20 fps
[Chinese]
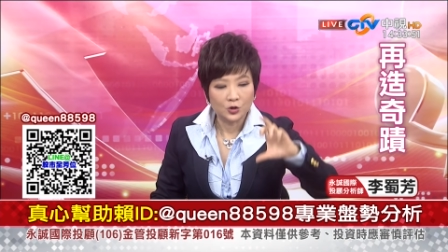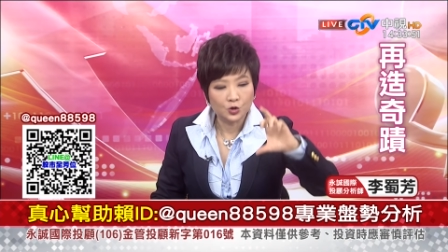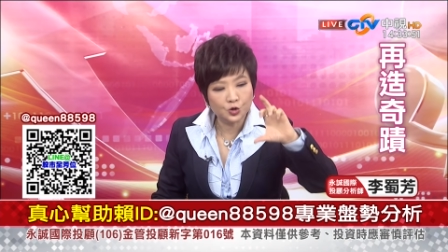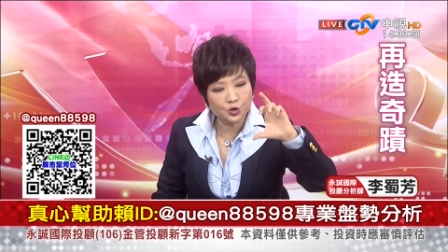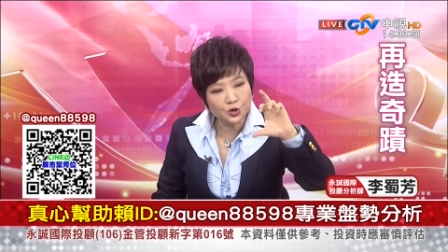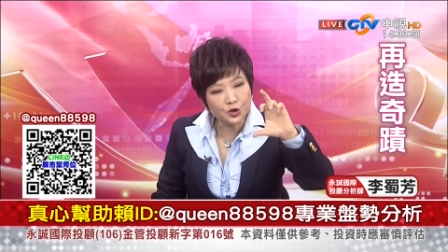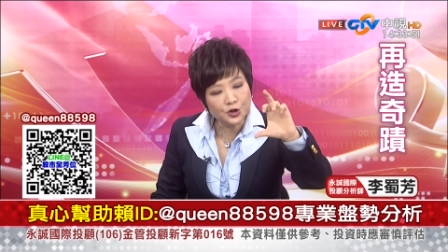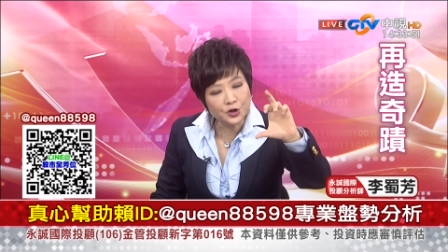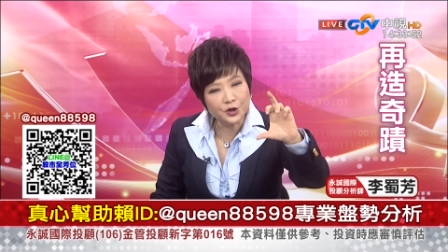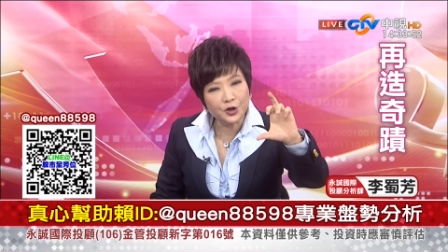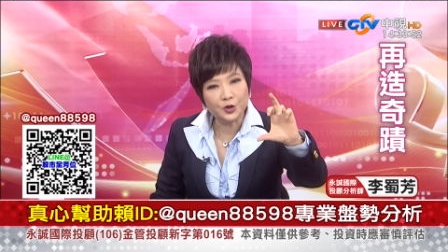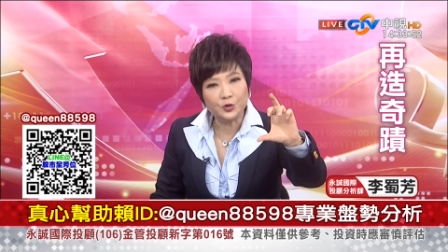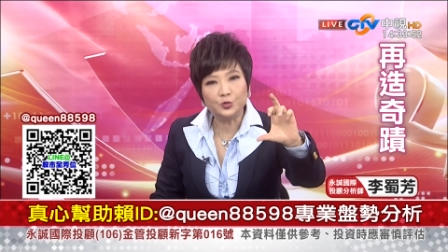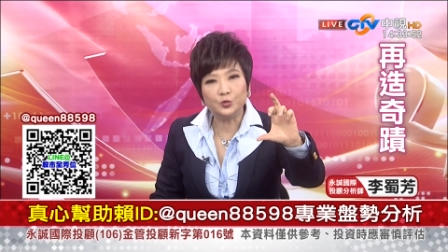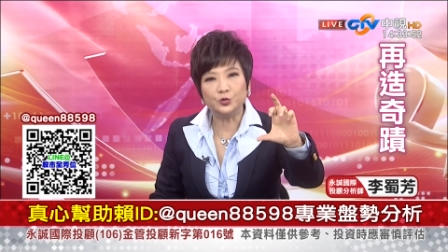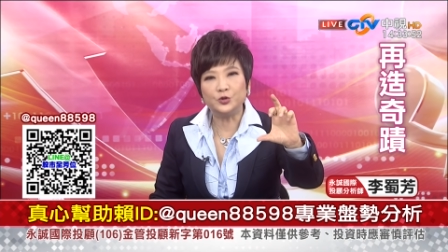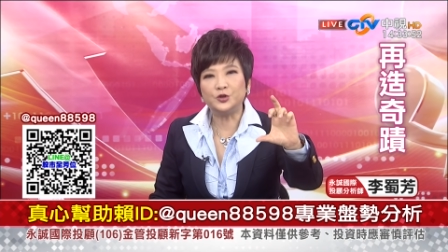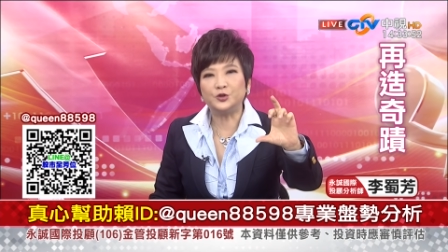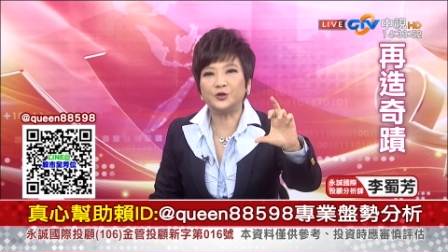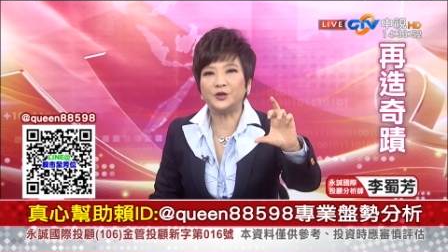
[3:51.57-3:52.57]
距离
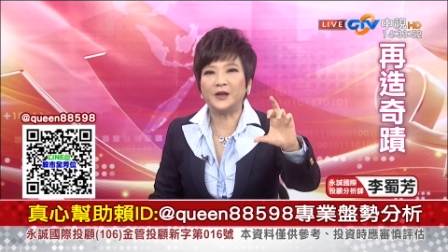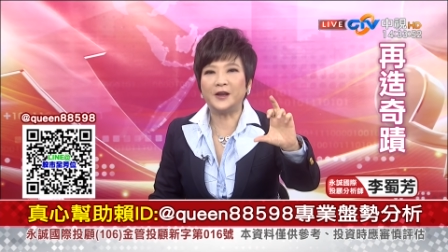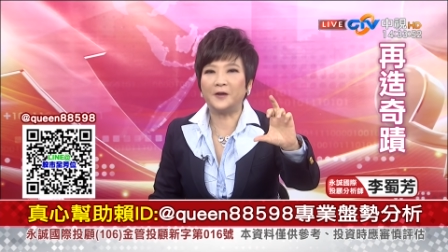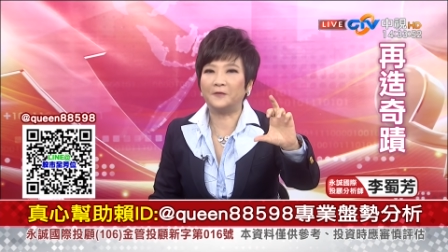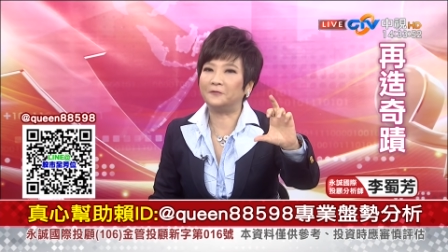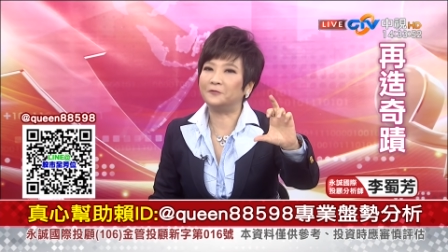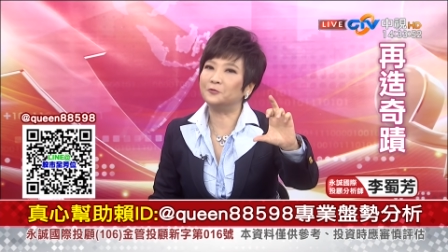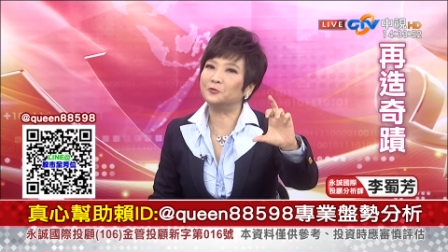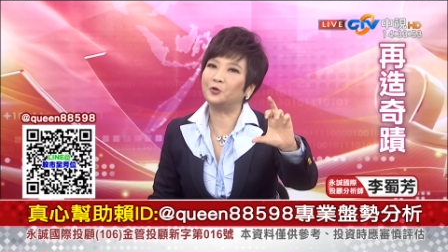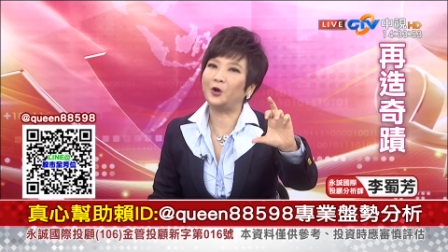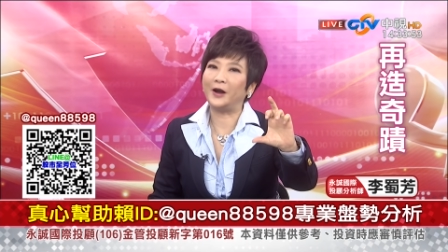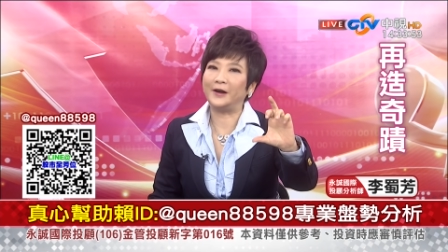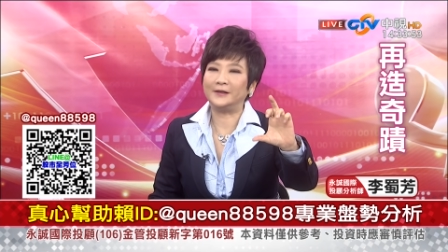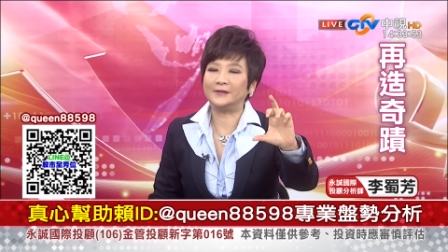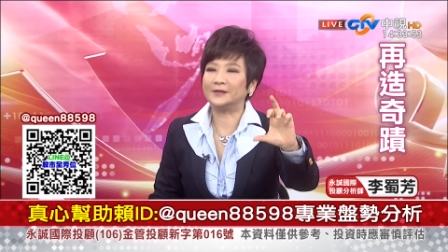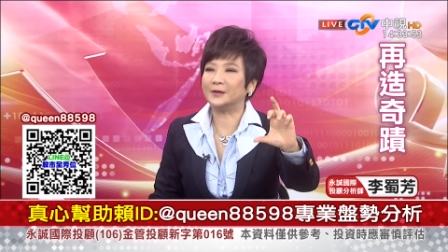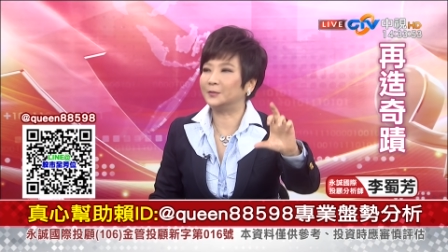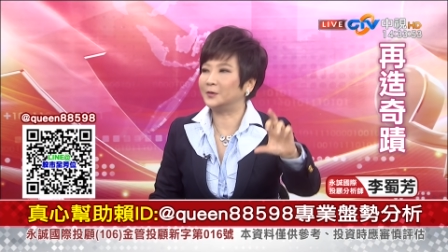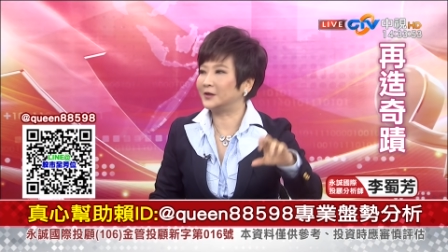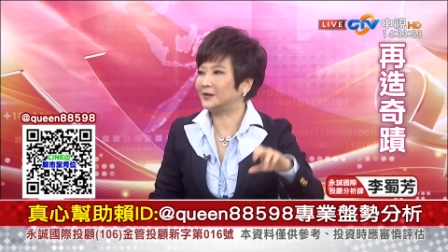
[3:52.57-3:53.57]
五日均线的负乖离
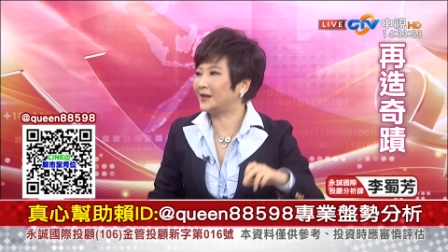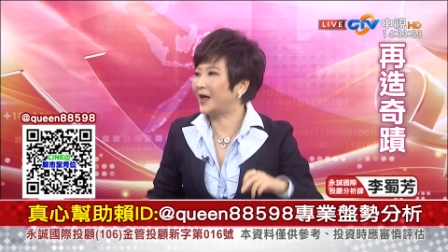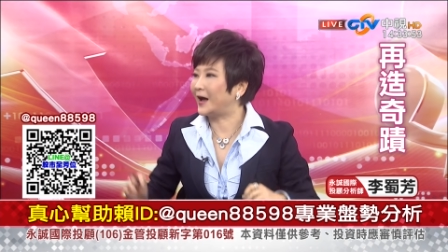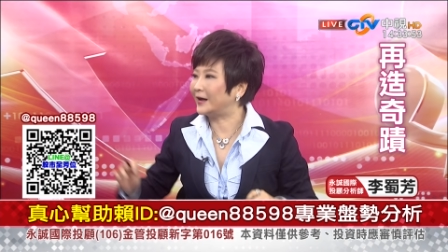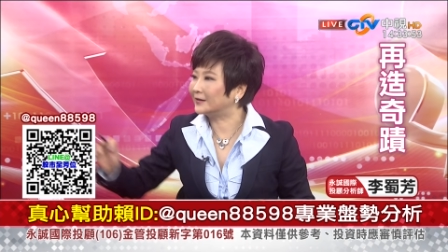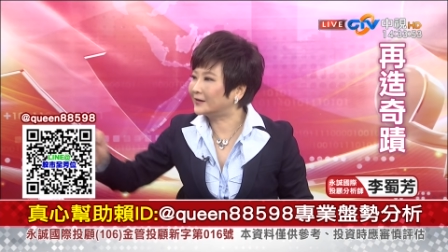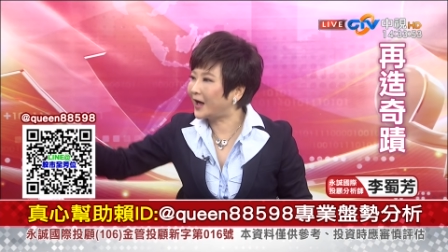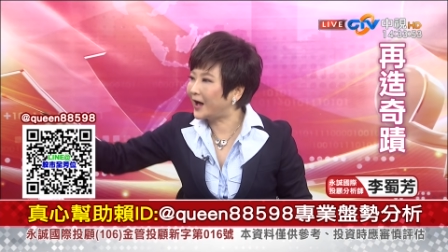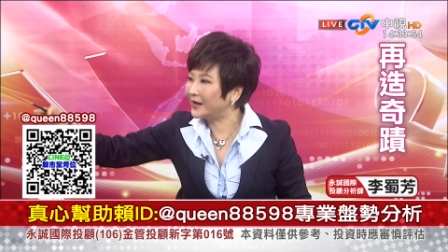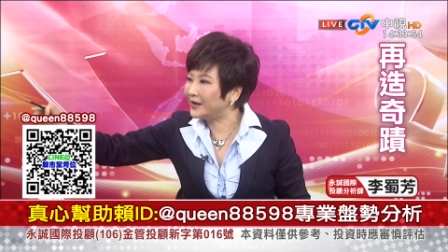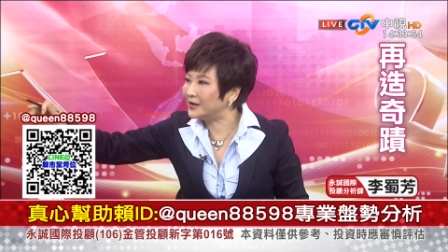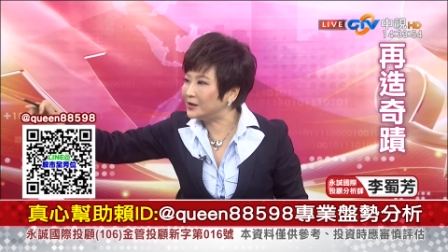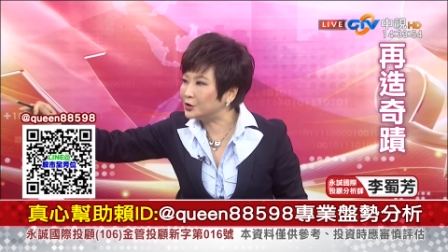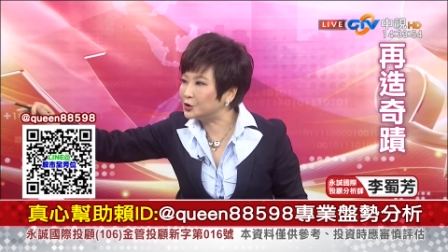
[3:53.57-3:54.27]
这么大，它依